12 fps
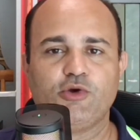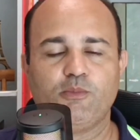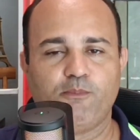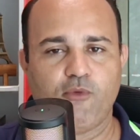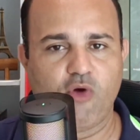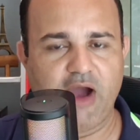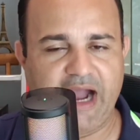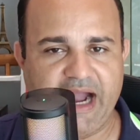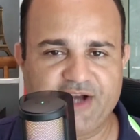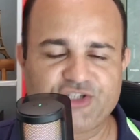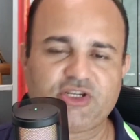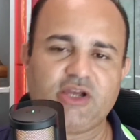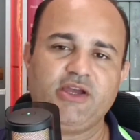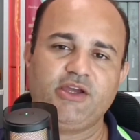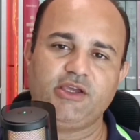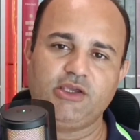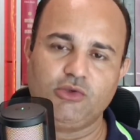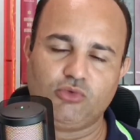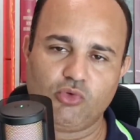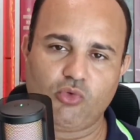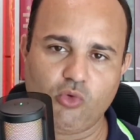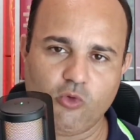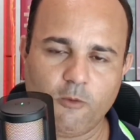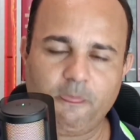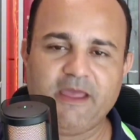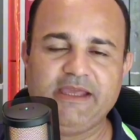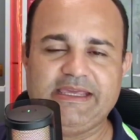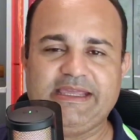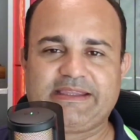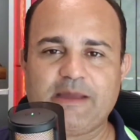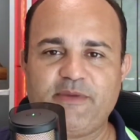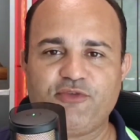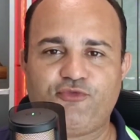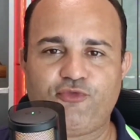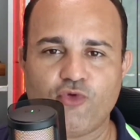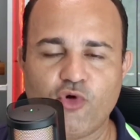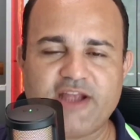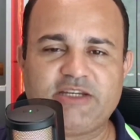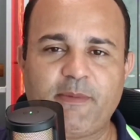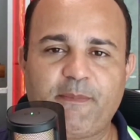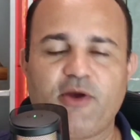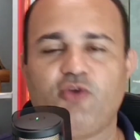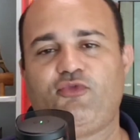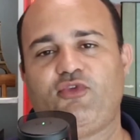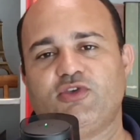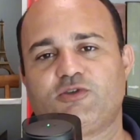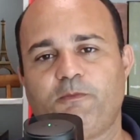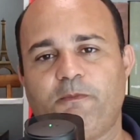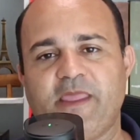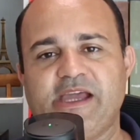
borracha e docu e também folha de papel ofício.